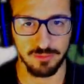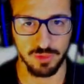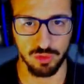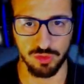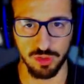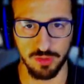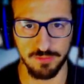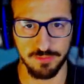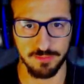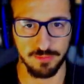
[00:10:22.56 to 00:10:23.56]
Giusto?
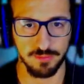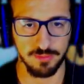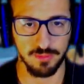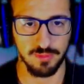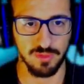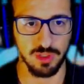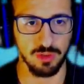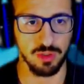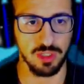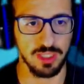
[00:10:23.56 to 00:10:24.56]
Devo
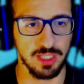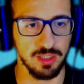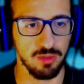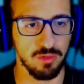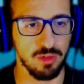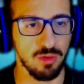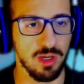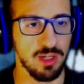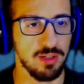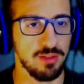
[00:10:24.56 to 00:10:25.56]
non cadere di nuovo
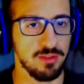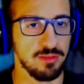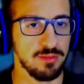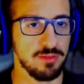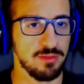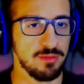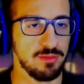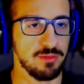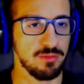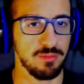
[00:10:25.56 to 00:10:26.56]
qua.
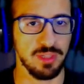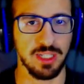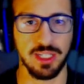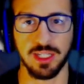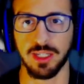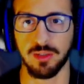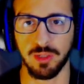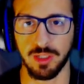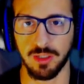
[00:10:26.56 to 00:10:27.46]
Magari neanche qui.